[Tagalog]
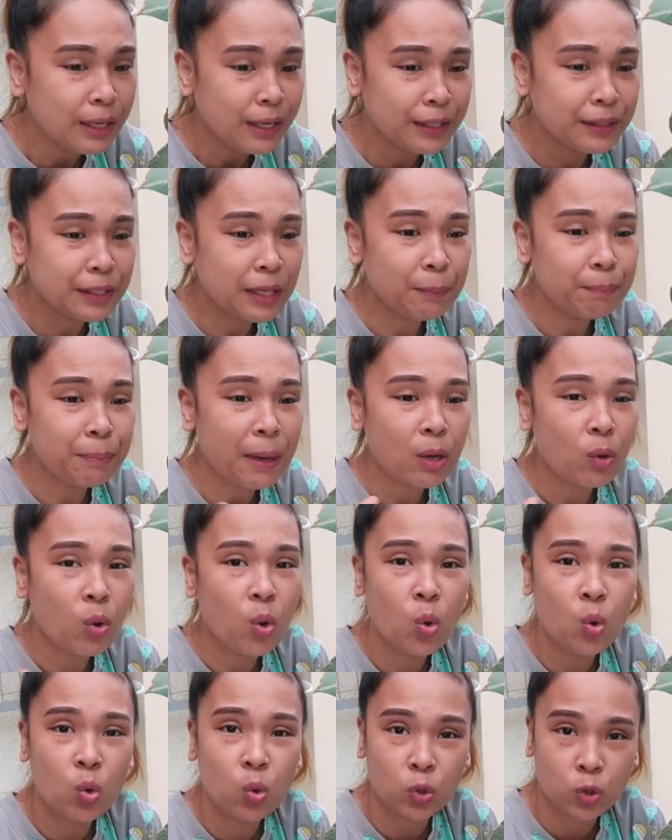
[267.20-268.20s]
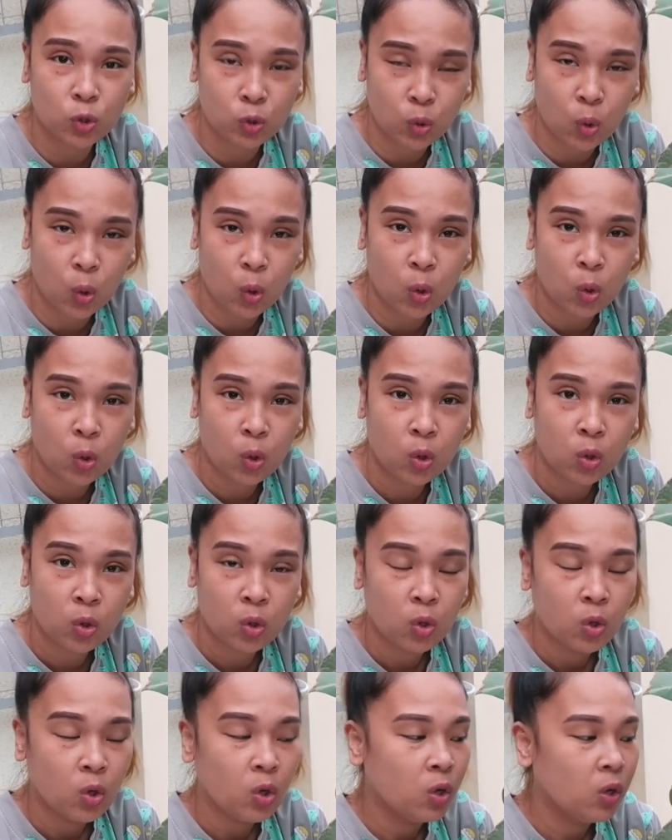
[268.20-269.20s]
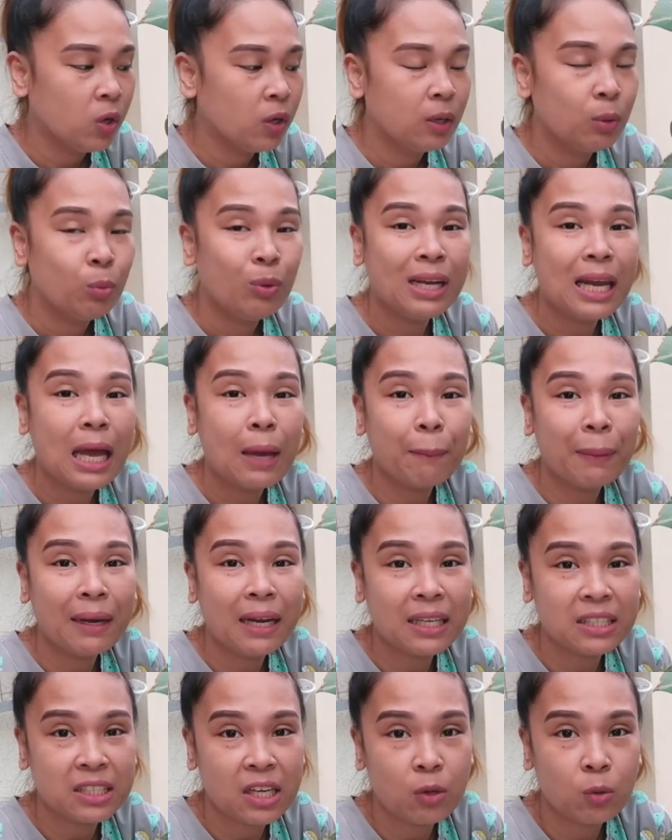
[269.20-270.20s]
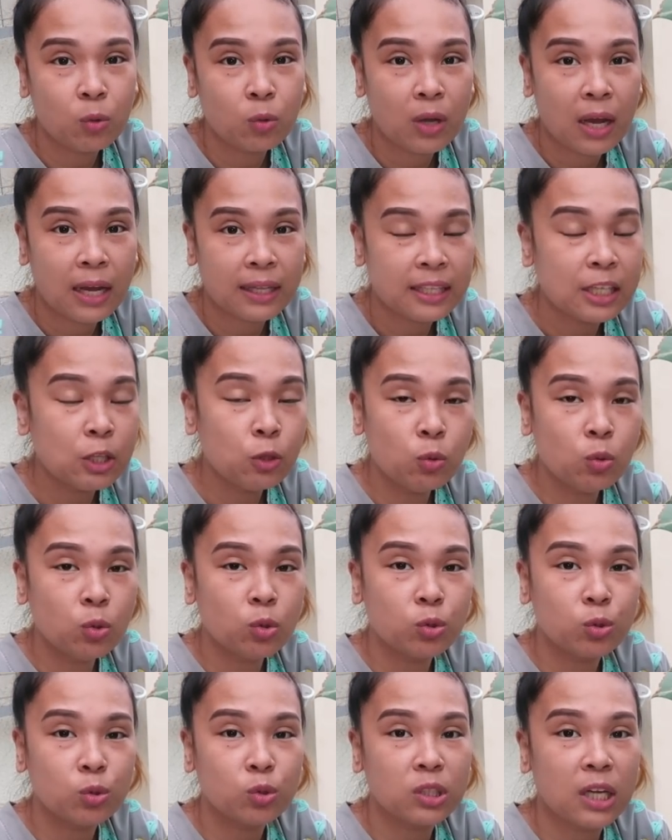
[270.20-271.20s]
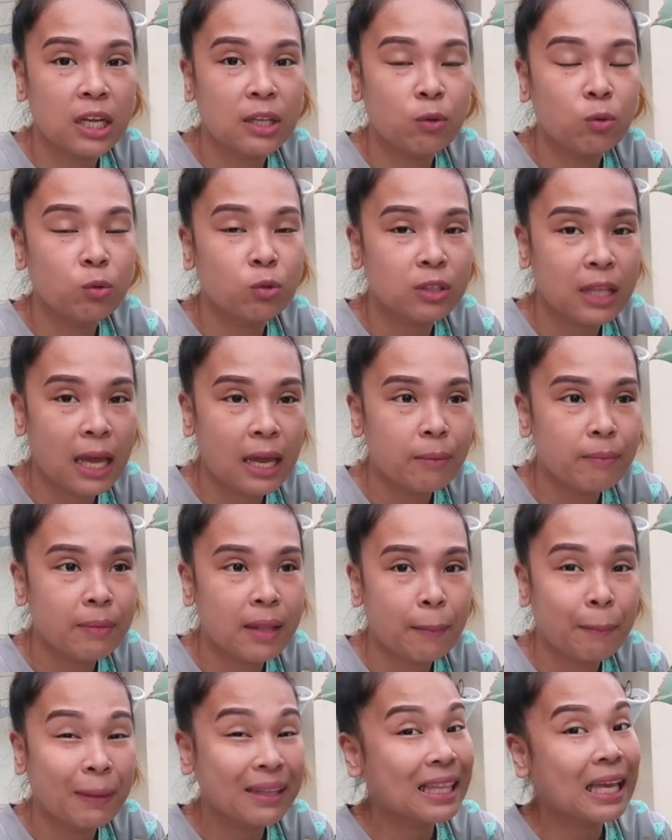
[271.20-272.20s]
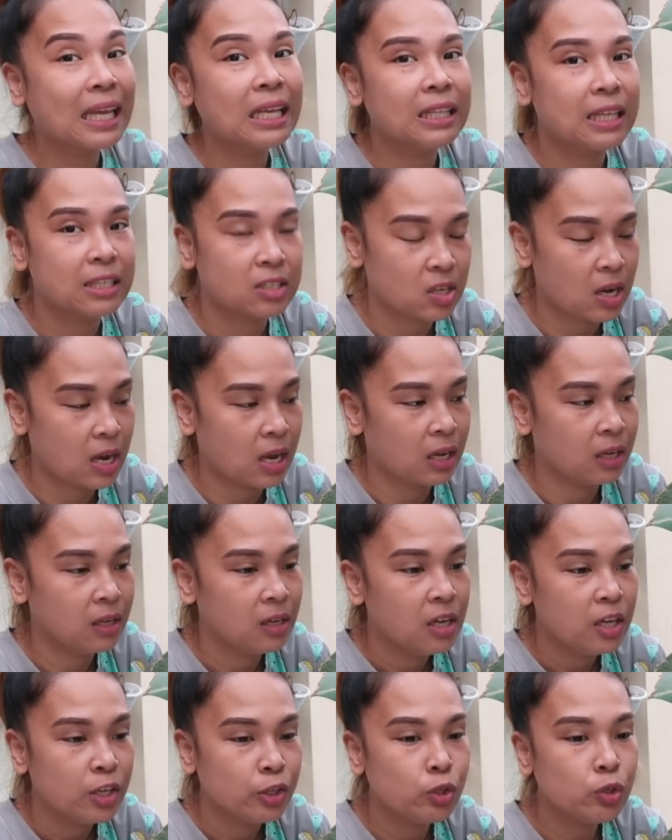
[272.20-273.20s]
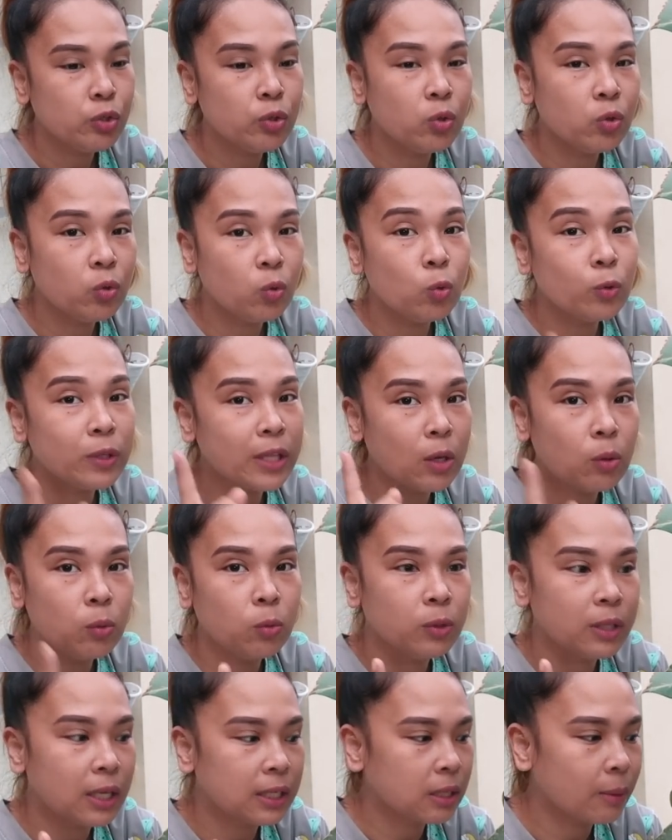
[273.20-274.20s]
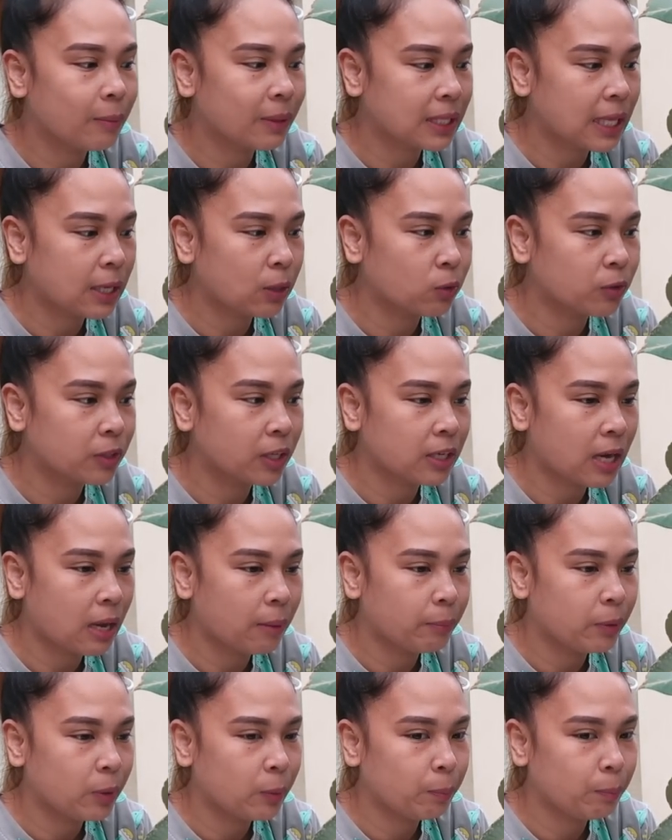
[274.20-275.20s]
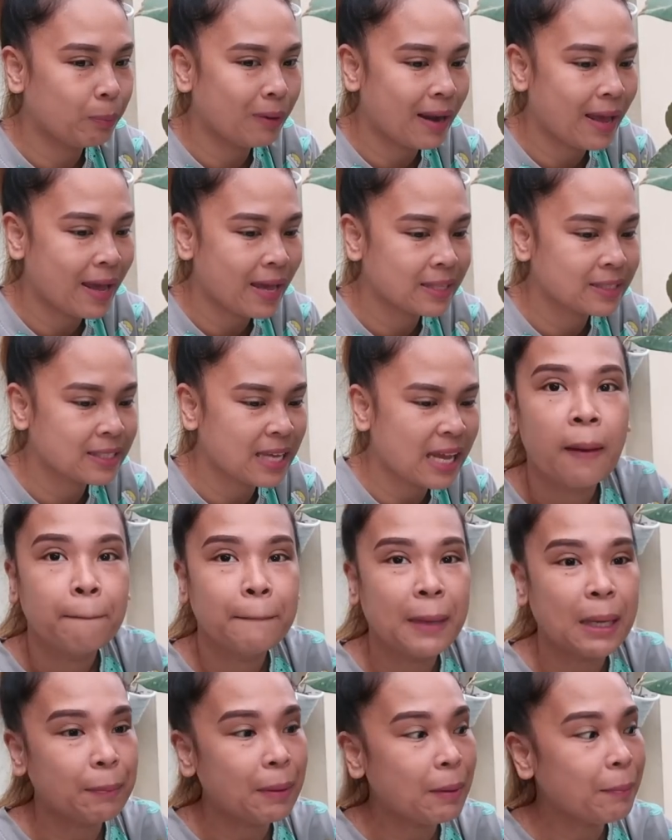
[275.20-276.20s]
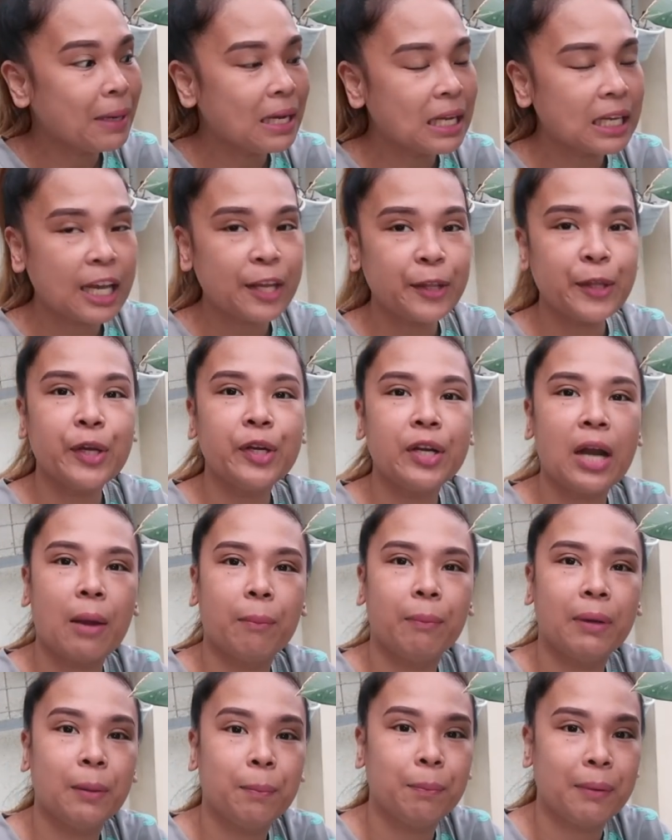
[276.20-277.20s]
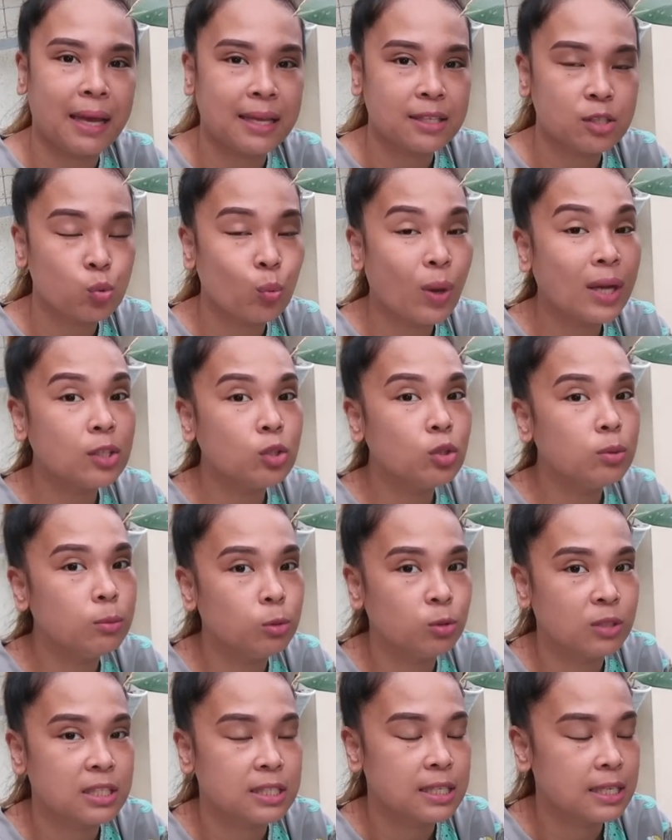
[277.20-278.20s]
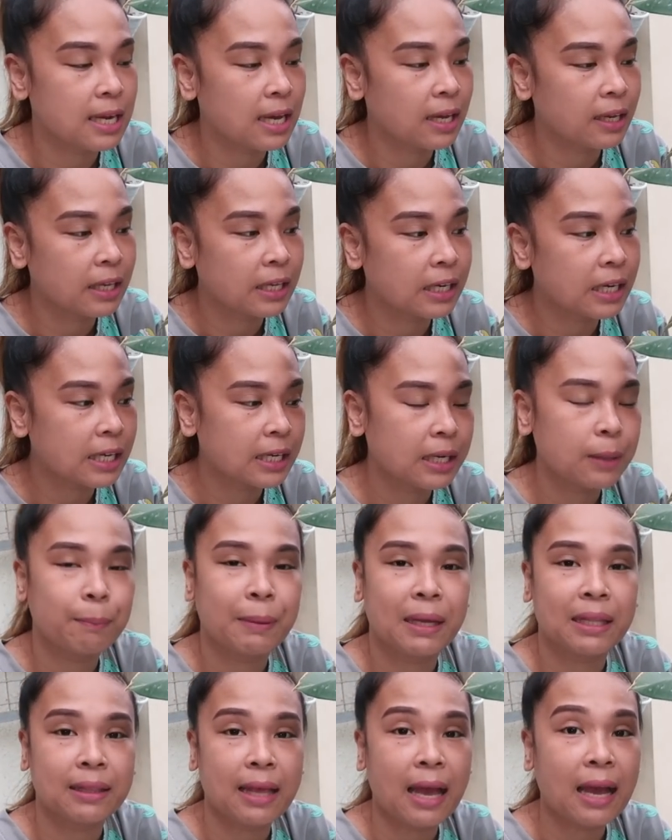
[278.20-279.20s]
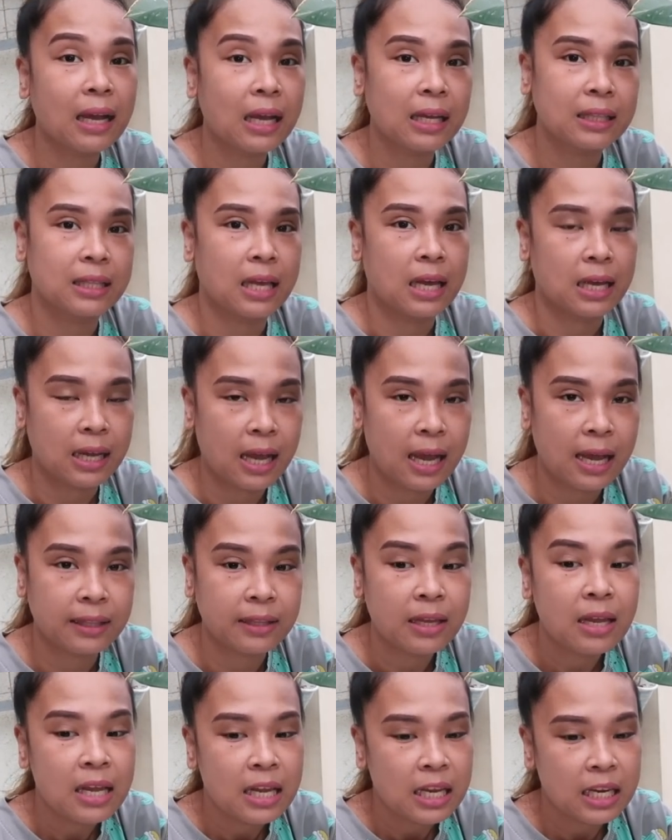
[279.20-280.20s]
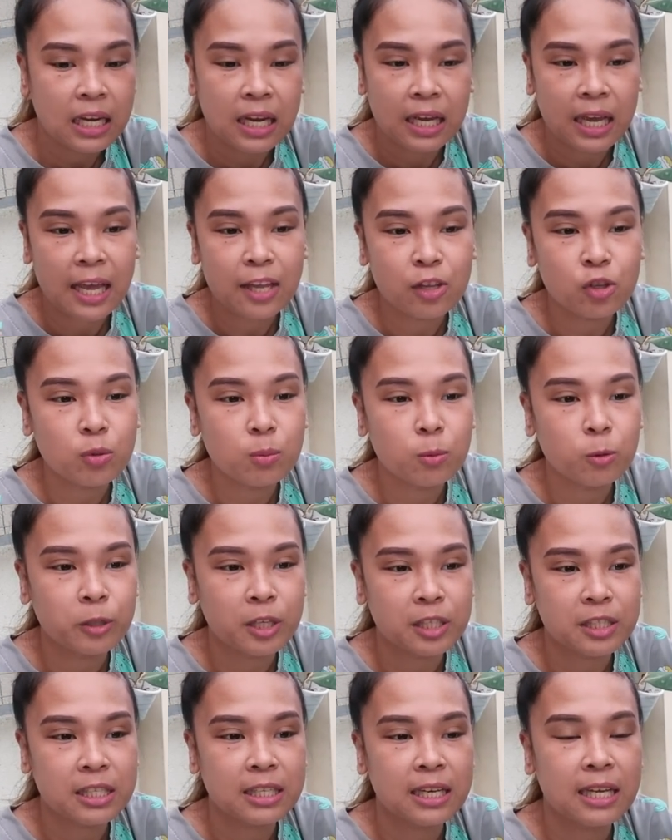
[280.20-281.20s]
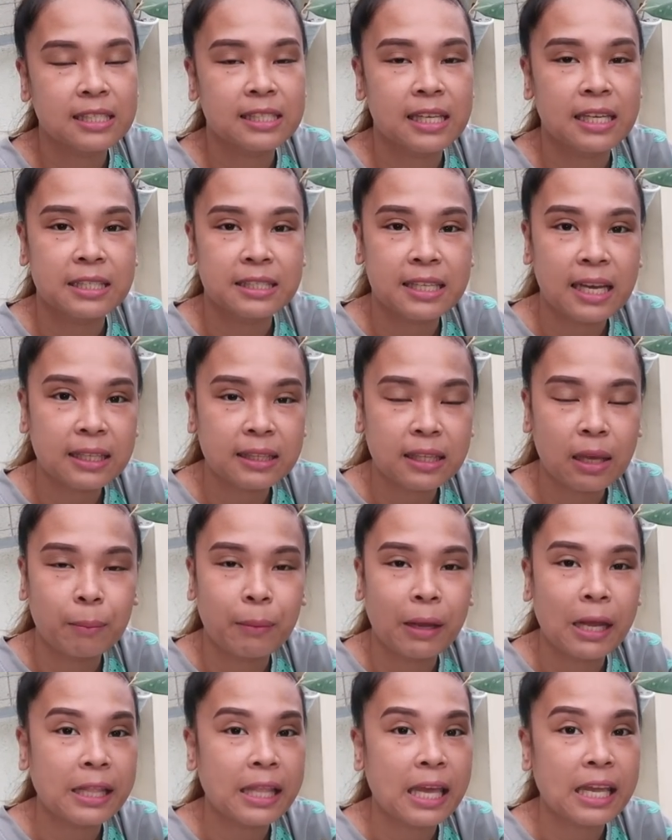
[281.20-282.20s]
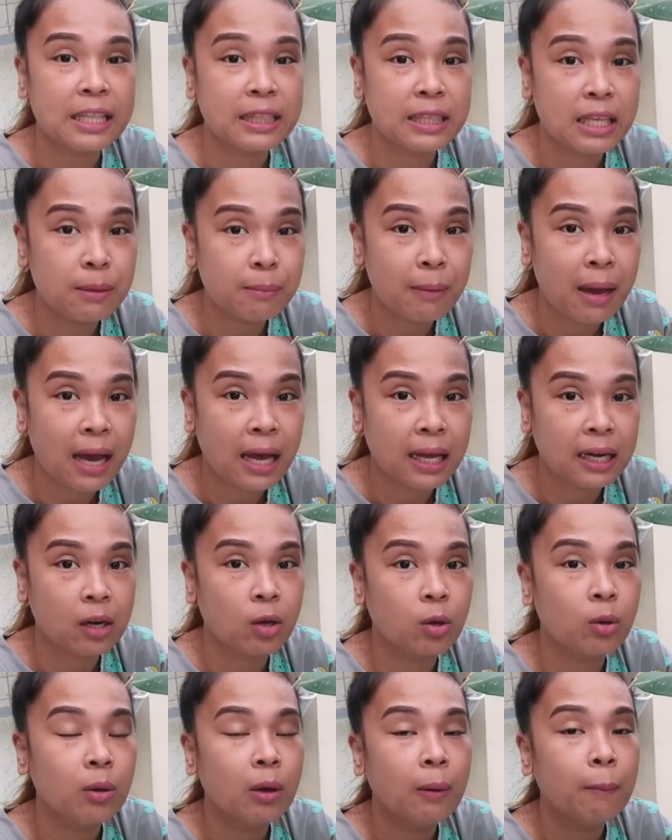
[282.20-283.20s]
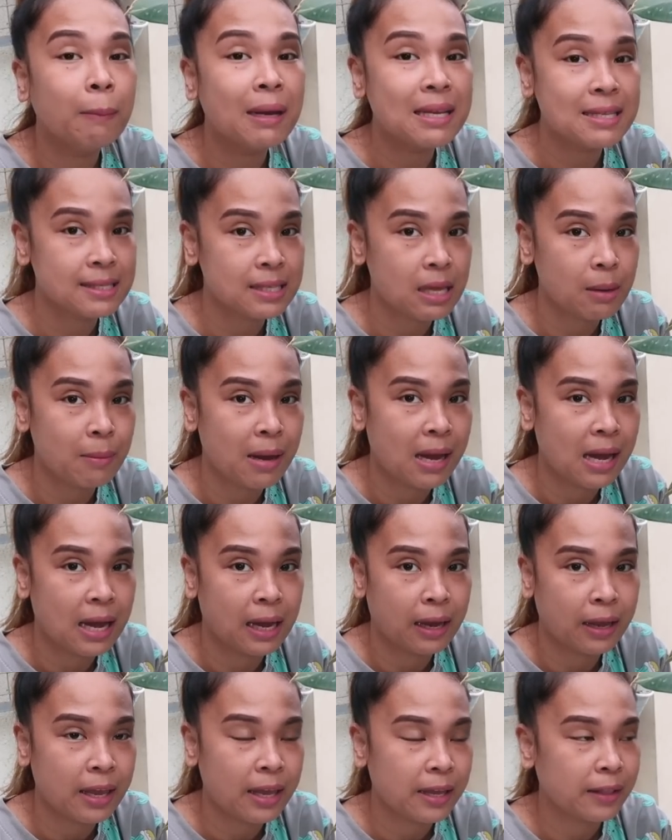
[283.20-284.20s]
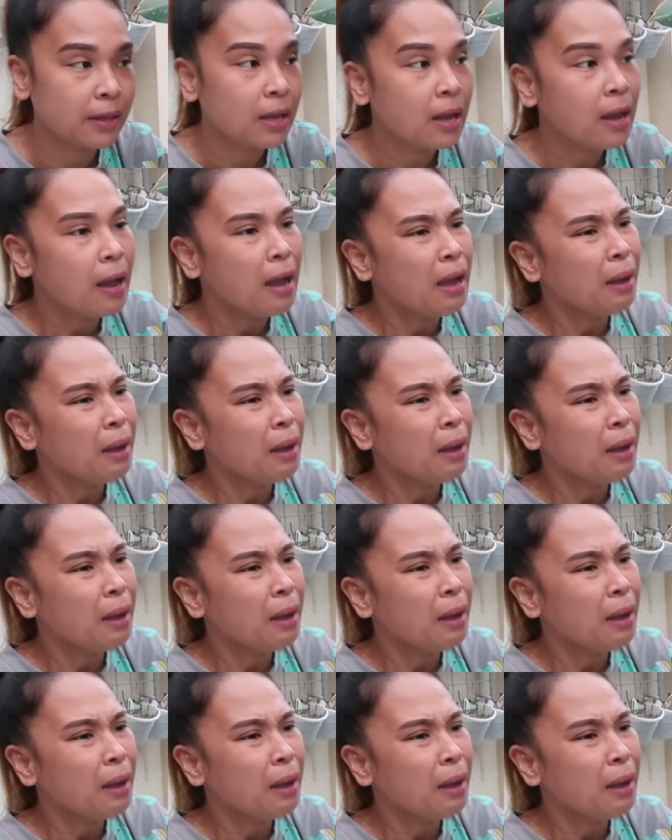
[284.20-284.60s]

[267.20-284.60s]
And then paghugot ko, wala pala siyang ugat. Hinugot ko siya nung time na patay na siya. Yun yung unang-unang namatay ko na rubber plants. Pag pipili kayo ng rubber plants, huwag nyo muna silang iriripat agad-agad. Ilagay nyo muna sila sa isang tabi na hindi maaraw, basta mahangin.